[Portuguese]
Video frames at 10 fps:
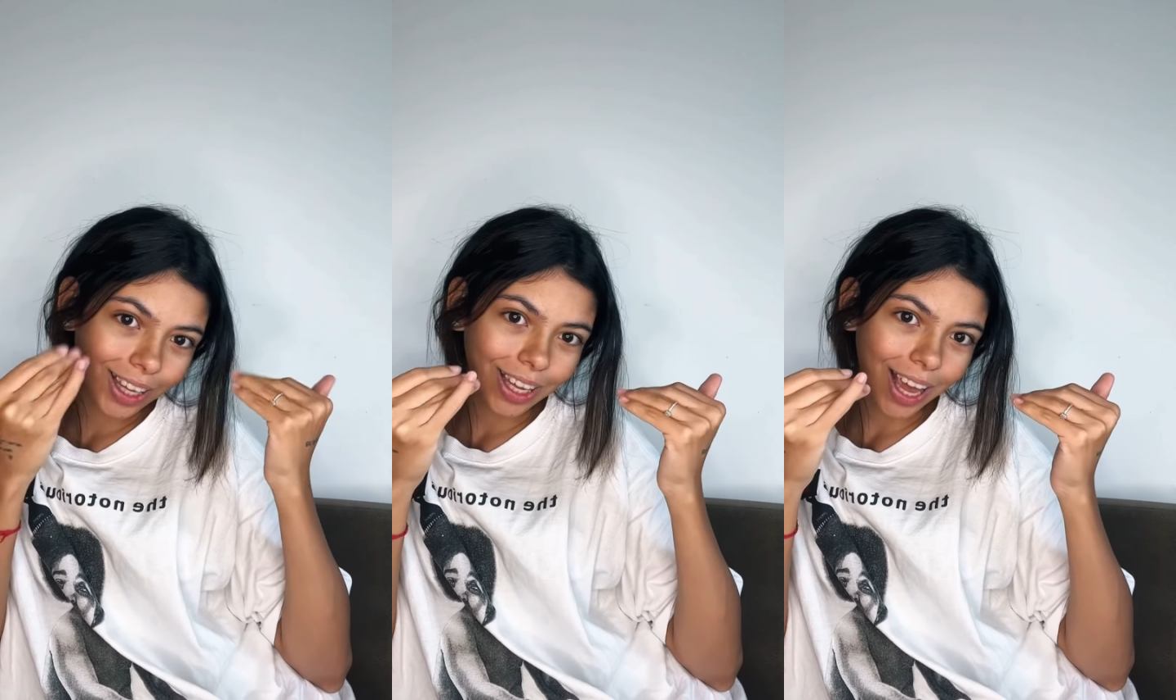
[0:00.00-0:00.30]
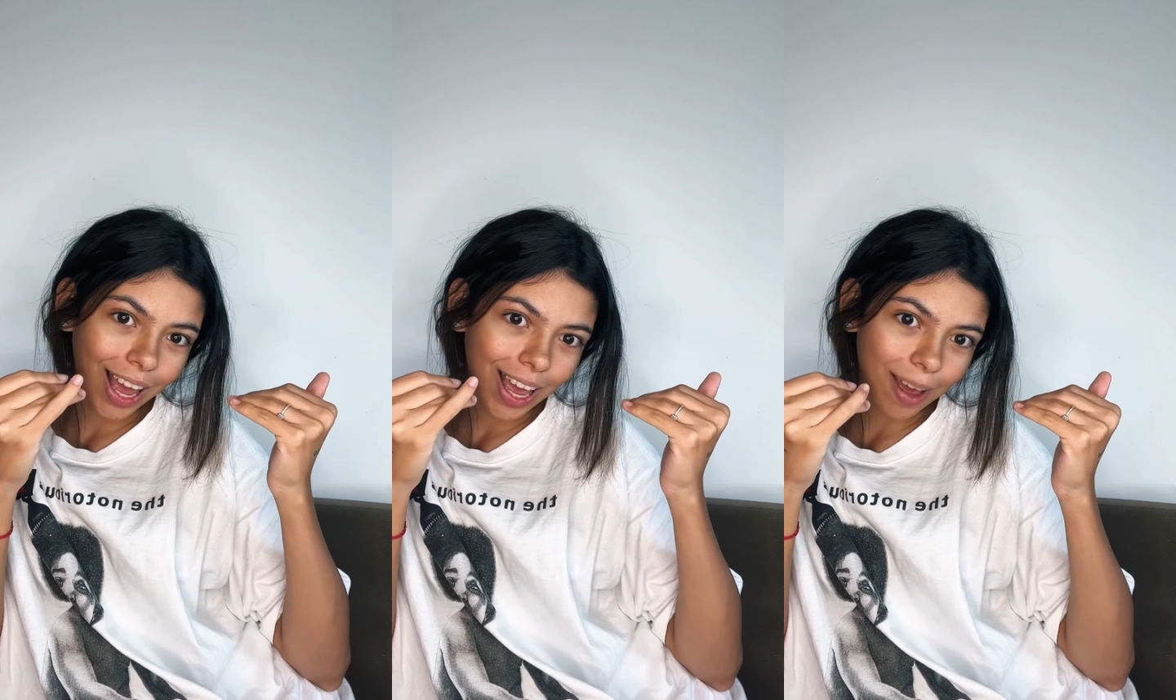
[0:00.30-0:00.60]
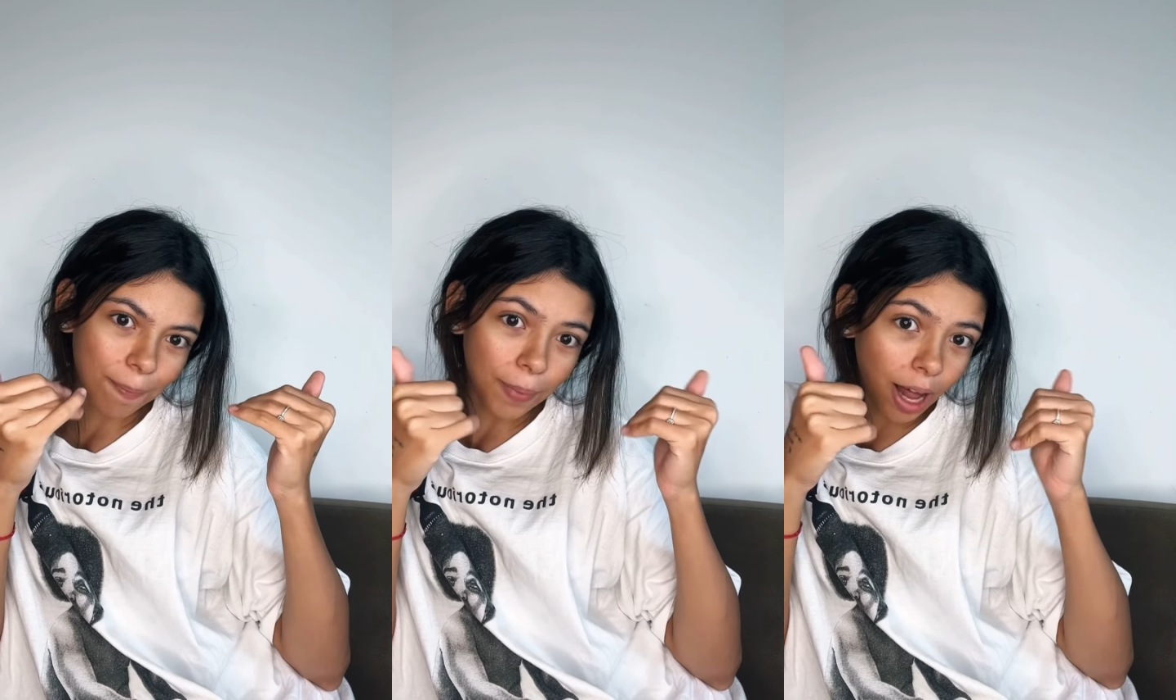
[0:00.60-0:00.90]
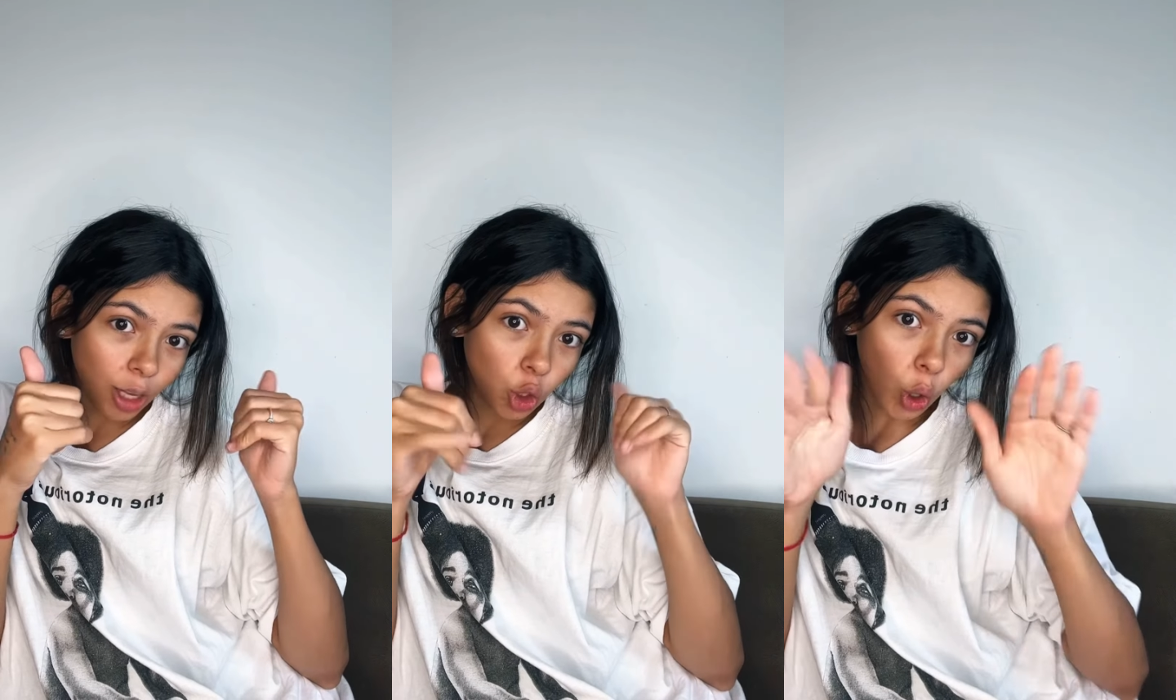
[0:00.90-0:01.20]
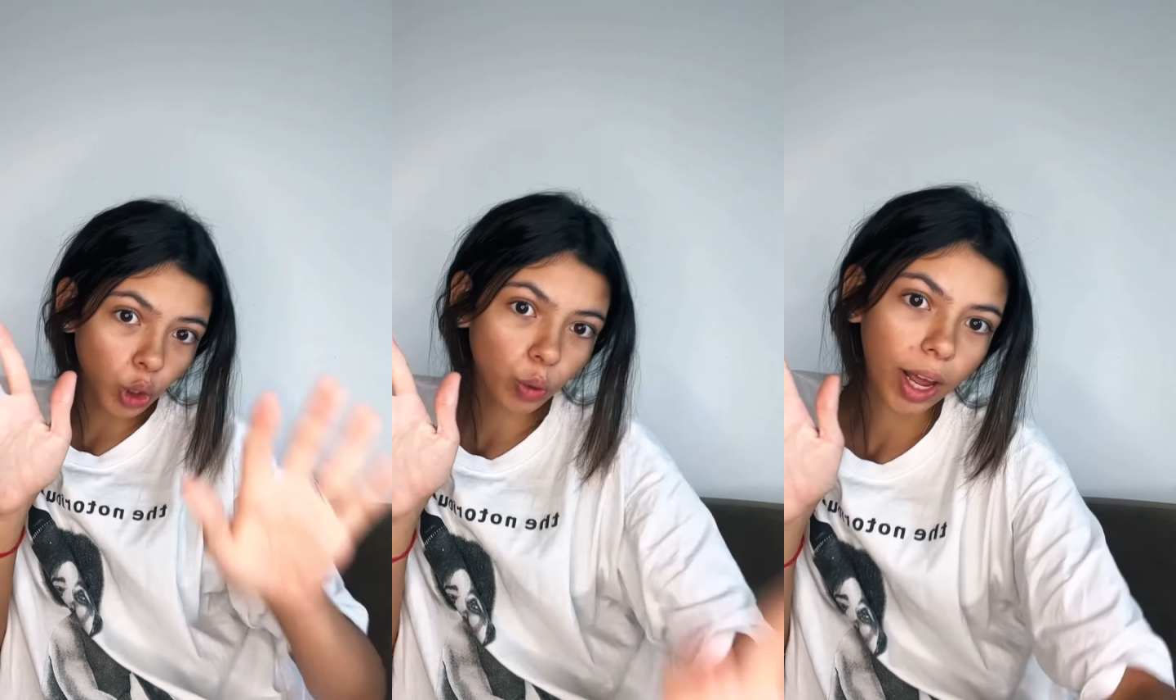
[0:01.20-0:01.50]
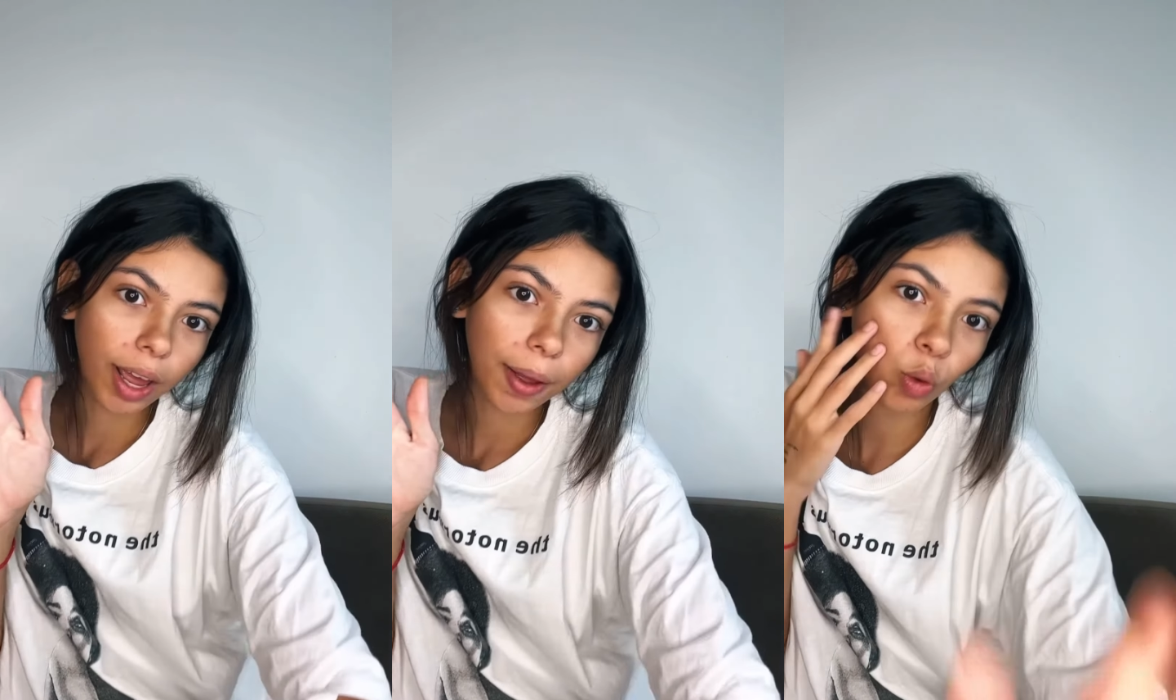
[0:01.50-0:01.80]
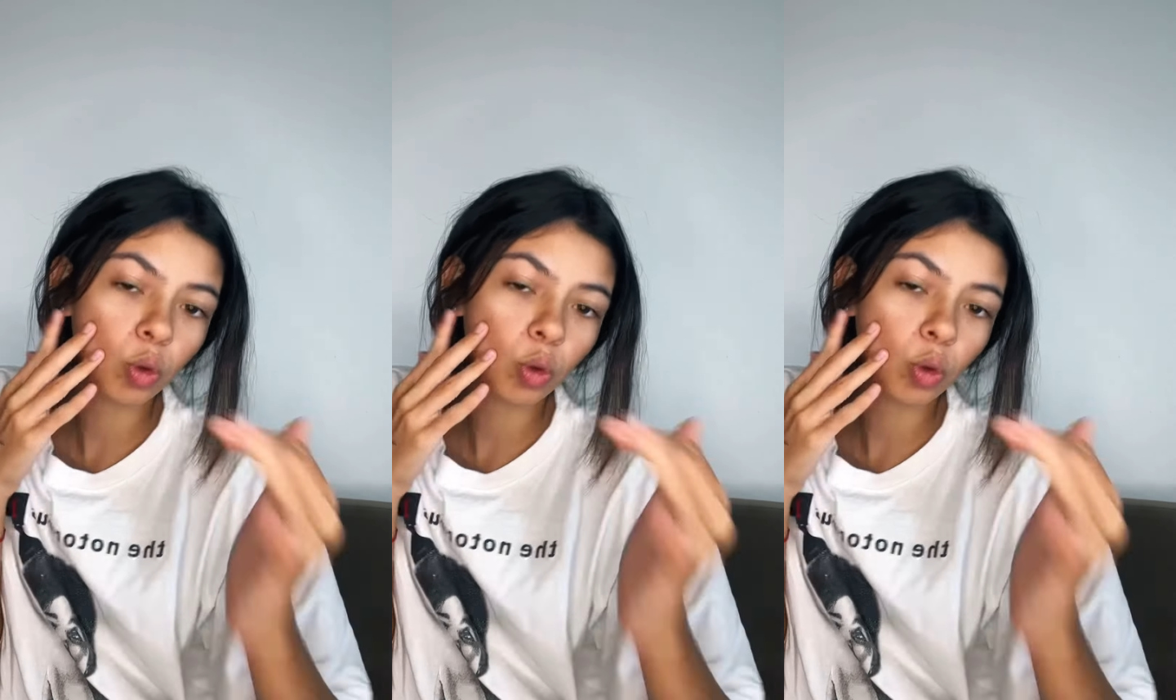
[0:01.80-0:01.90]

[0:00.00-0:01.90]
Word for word: que é doido, né?